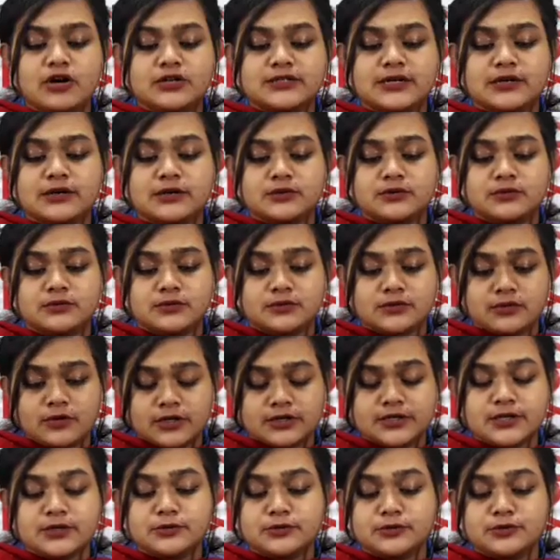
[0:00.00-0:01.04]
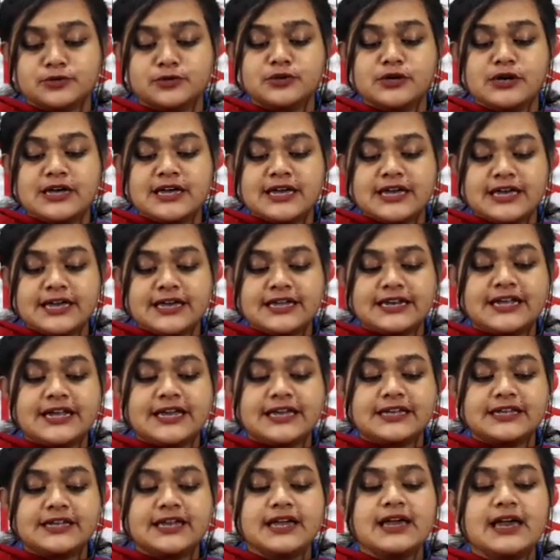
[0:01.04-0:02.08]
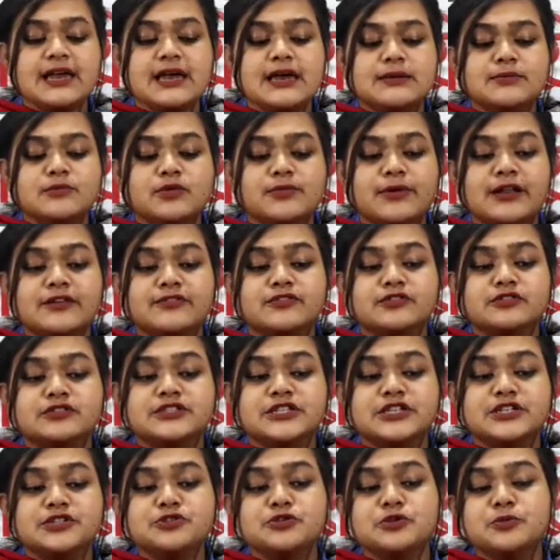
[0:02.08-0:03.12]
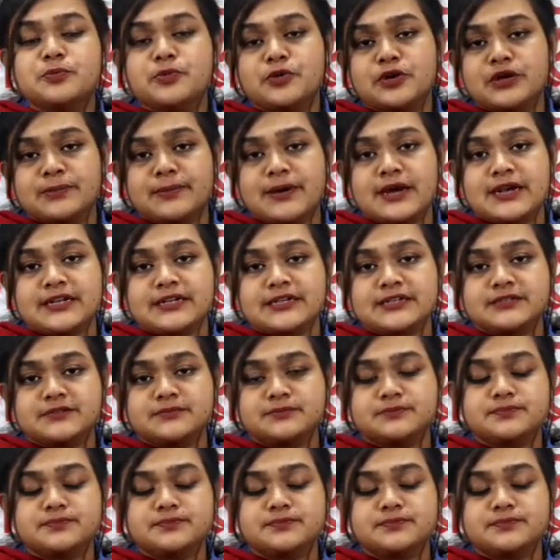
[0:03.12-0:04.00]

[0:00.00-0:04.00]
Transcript: কথা কথা হতো এর একটি মোবাইল ফোন শিশুর পরিবারের